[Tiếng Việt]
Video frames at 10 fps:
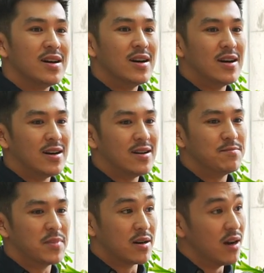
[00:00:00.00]

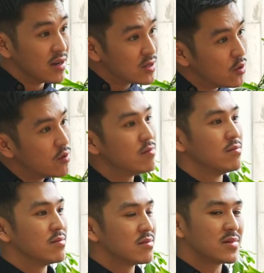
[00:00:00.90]
uh, mình rơi xuống
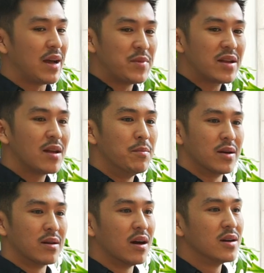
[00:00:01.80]
cảm giác là
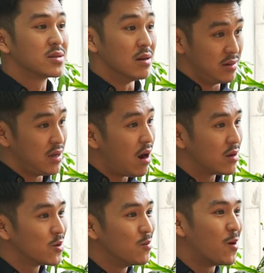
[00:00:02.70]
mình rơi tự
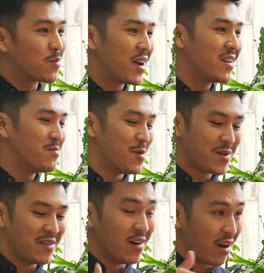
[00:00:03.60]
do xuống một cái một
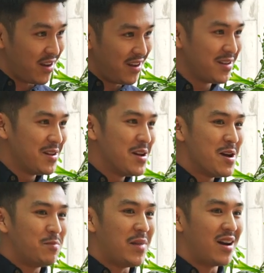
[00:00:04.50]
cái vực á
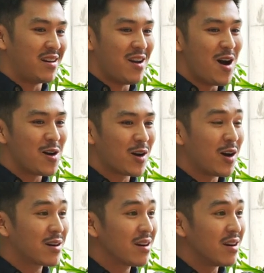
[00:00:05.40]
mà nó
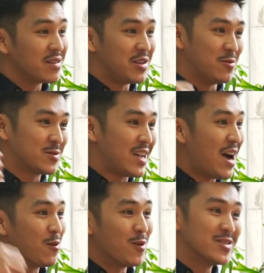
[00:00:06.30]
có rất là nhiều
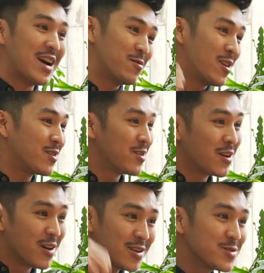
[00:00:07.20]
sao ngôi sao nó
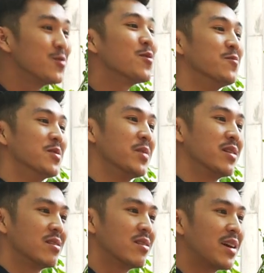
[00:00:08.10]
nó rớt xuống cùng với mình nó